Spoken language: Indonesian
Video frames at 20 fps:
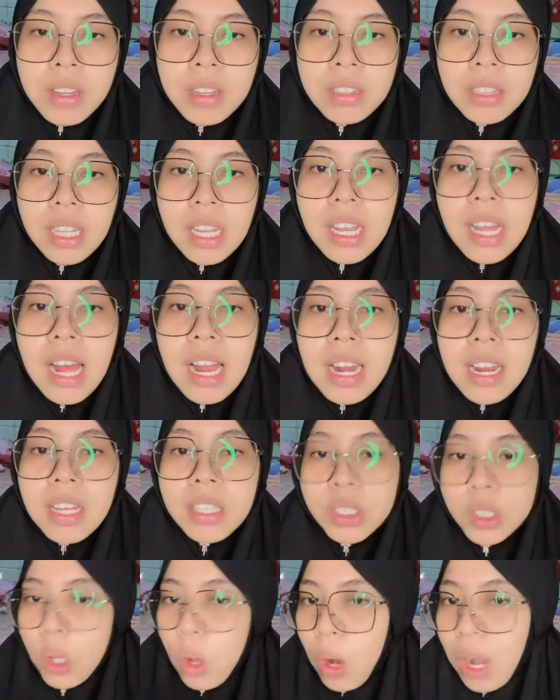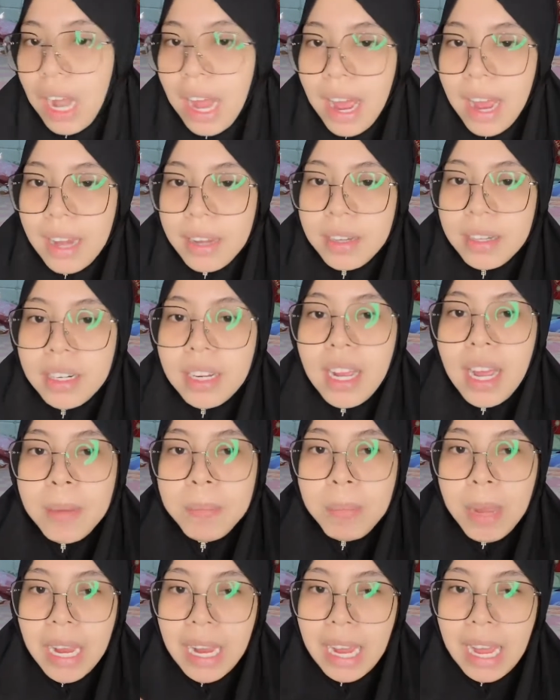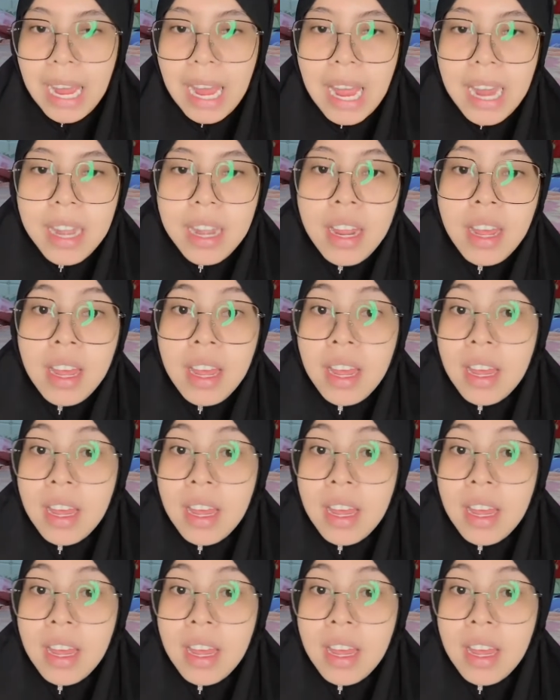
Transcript: tinggal sholat dengan pakaian